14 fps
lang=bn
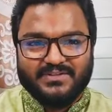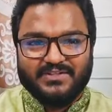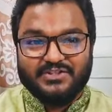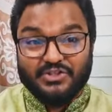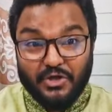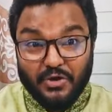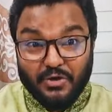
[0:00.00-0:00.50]

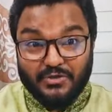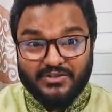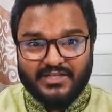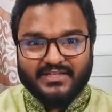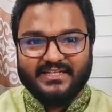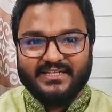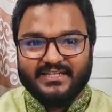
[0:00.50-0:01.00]
জনগণ
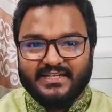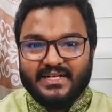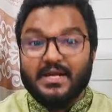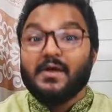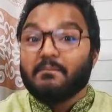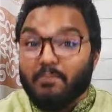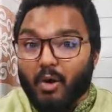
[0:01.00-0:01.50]
যাতে
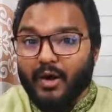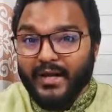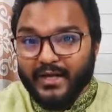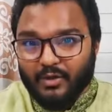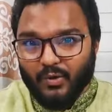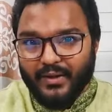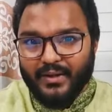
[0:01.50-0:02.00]
মনে
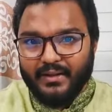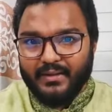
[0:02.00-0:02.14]
করে